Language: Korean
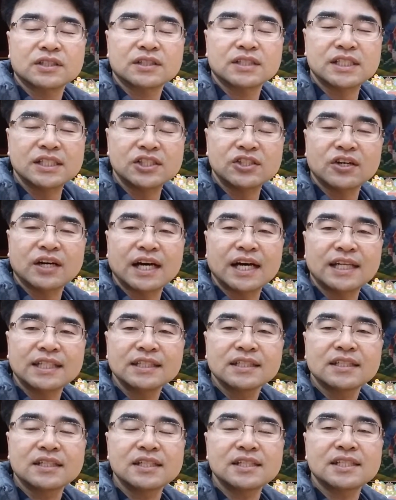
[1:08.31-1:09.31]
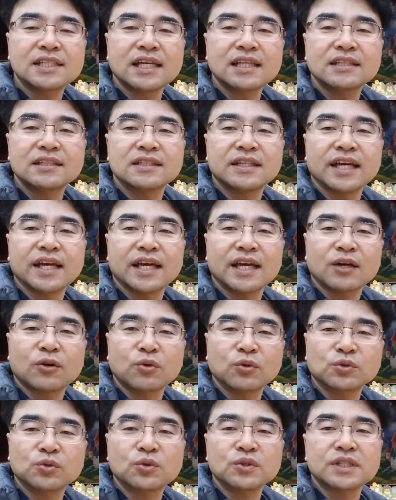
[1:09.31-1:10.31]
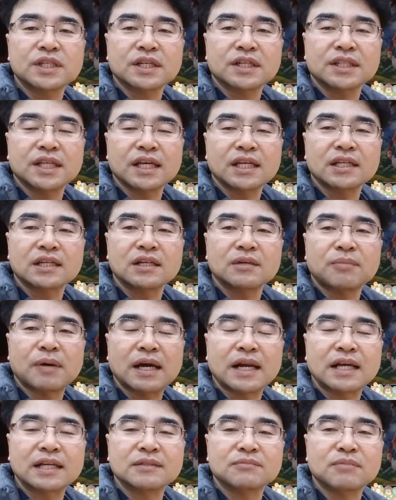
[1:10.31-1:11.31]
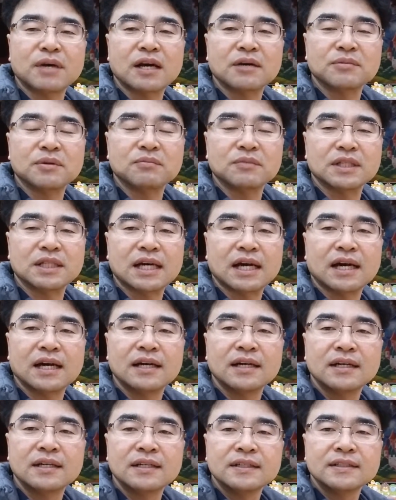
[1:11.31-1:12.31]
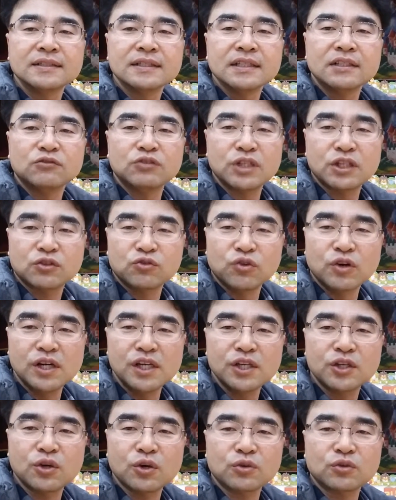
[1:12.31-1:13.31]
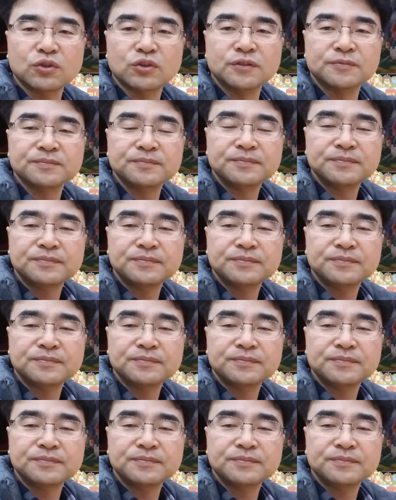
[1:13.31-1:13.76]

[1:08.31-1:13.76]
진정한 크리찬들의 스 공동체가 되기를 바라는 마음입니다. 우리 9월 2교구,